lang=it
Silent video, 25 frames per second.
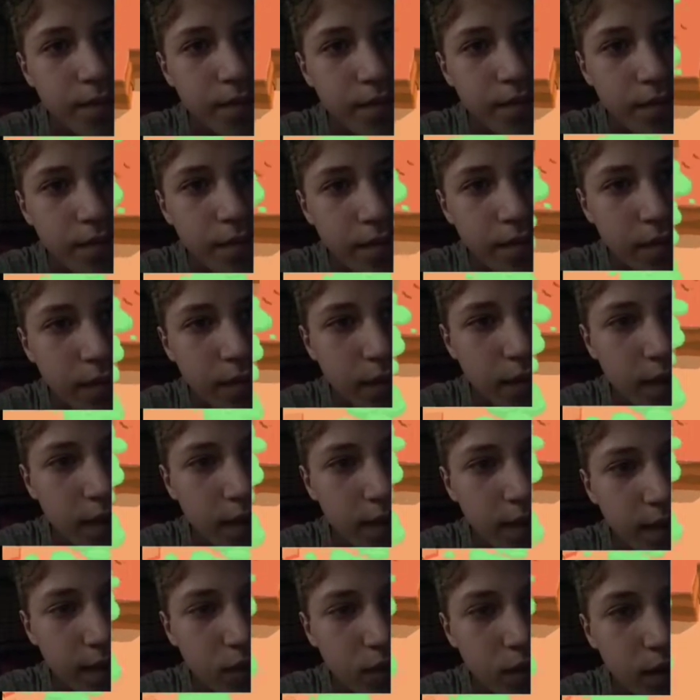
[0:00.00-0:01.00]
Stavo
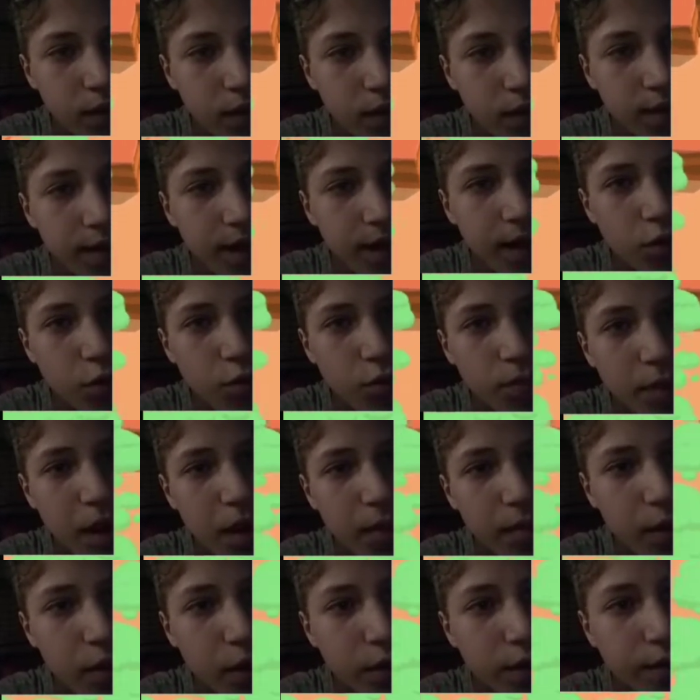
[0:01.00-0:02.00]
scherzando, Pam, non voglio
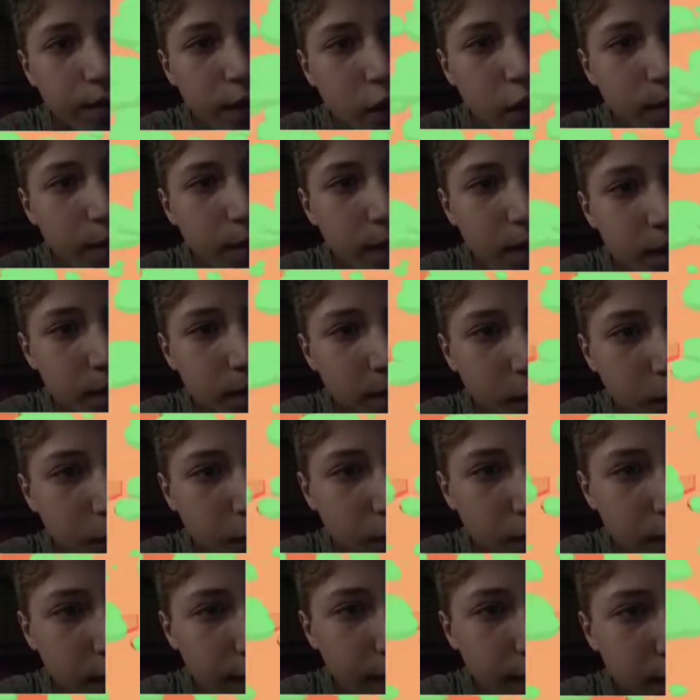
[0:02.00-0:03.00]
mettermi con te, vattene
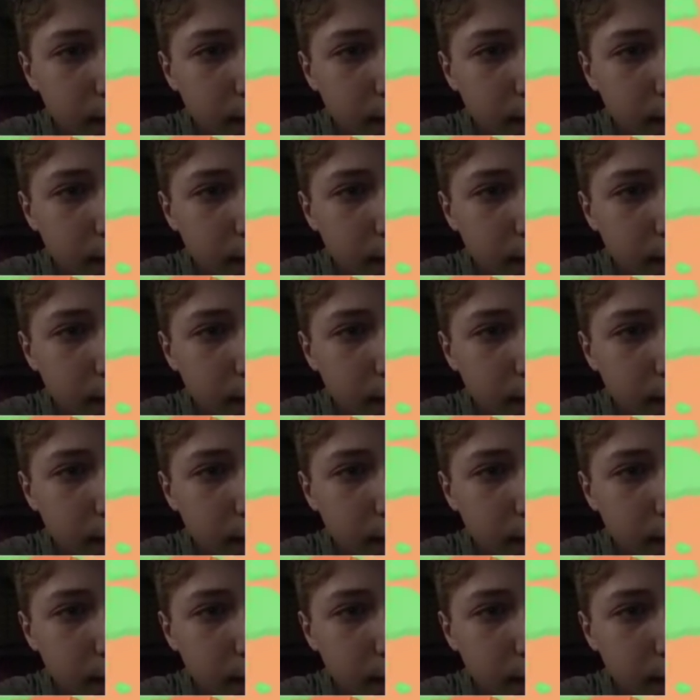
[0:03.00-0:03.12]
via.